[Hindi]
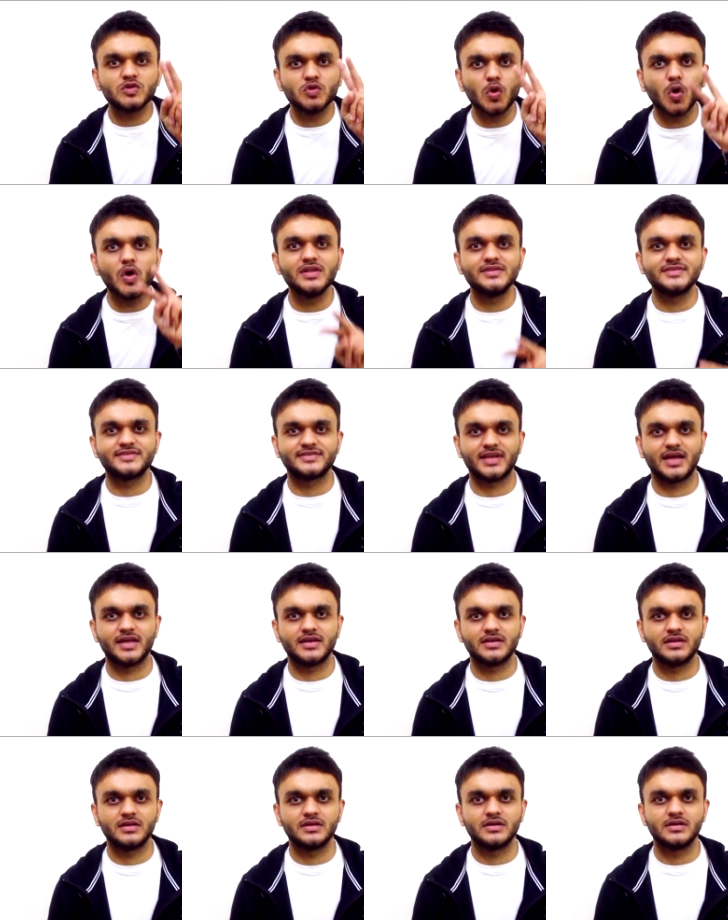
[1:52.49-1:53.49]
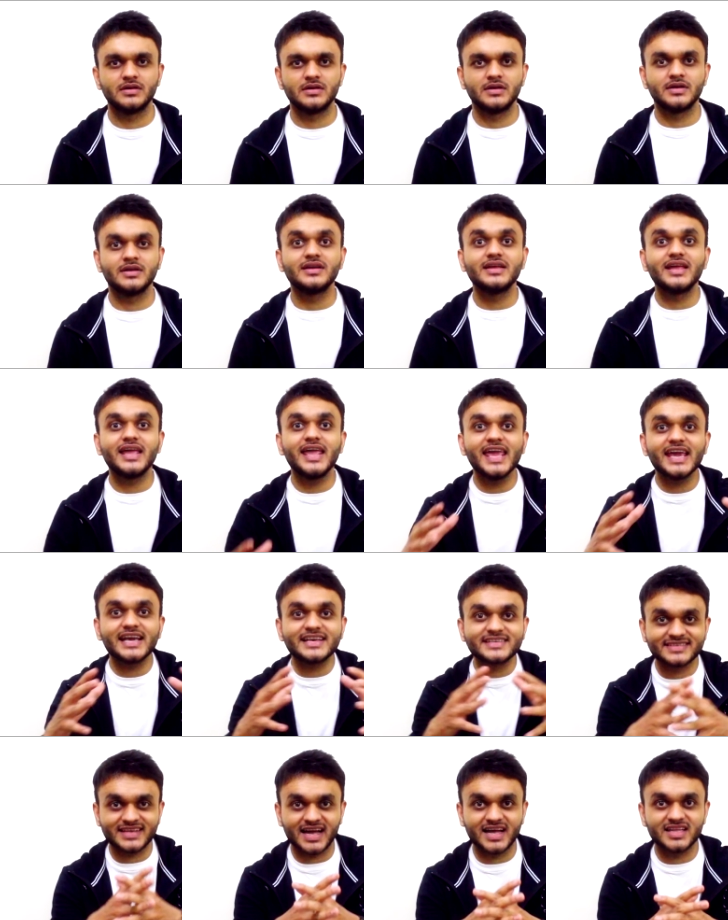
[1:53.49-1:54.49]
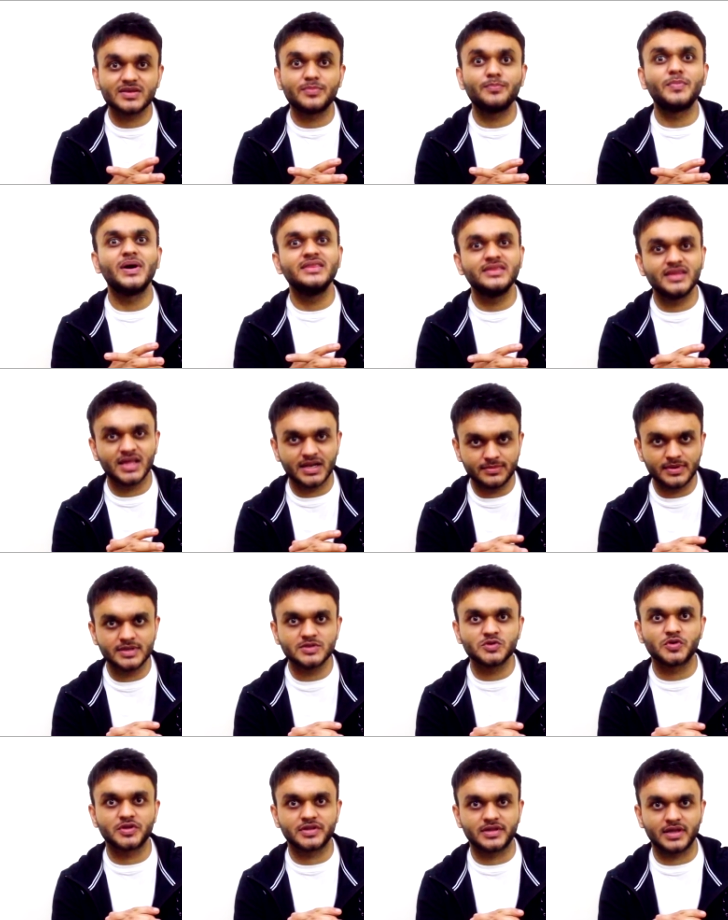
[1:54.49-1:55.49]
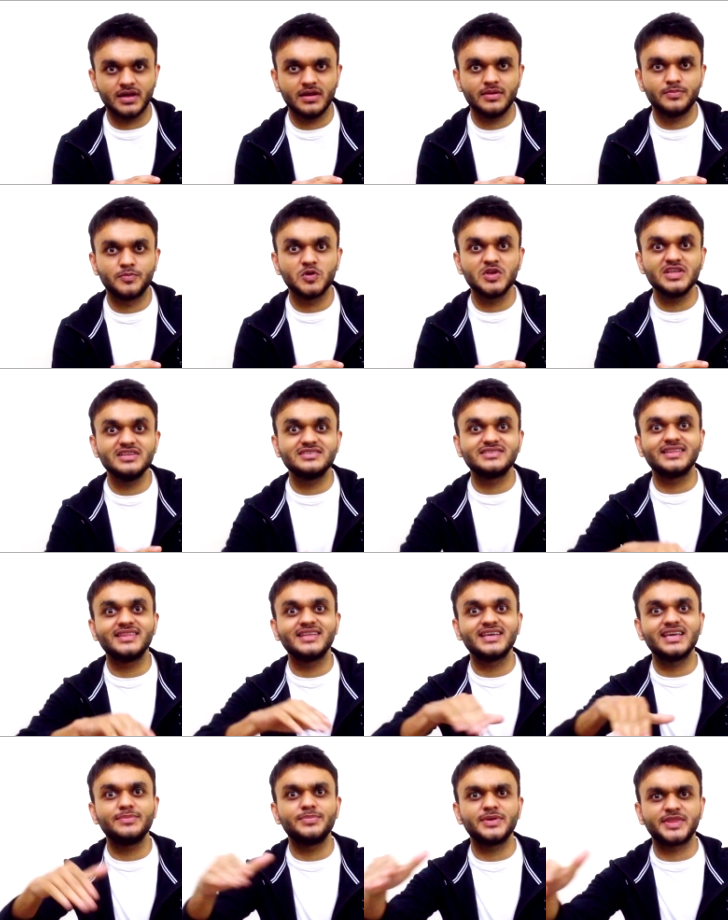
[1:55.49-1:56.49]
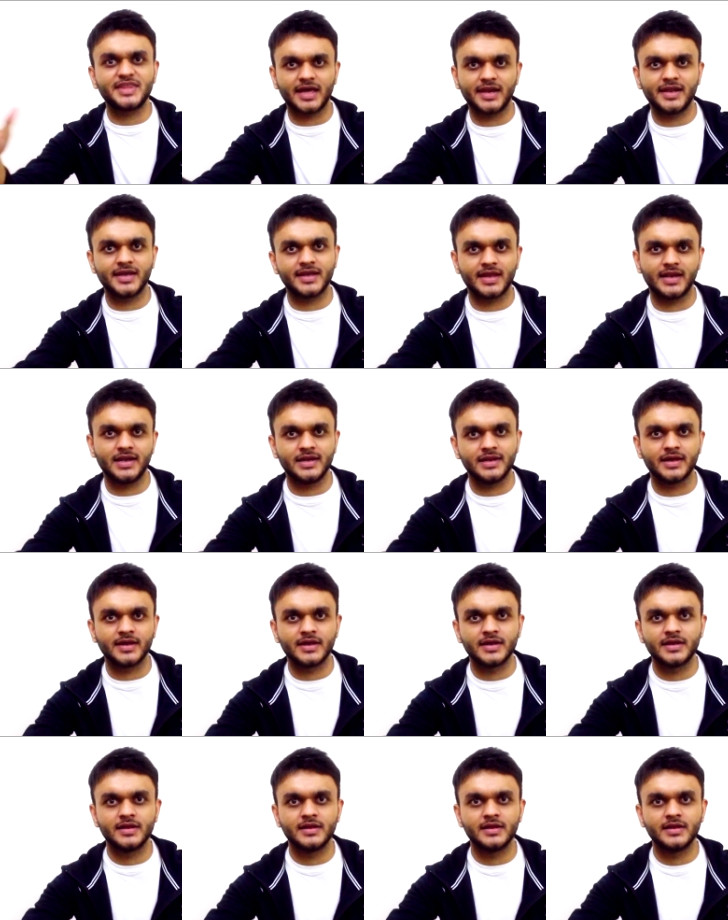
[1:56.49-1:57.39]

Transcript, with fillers: दो इंसान एक साथ बंधन में जुड़ते हैं पूरी जिंदगी बिताने के लिए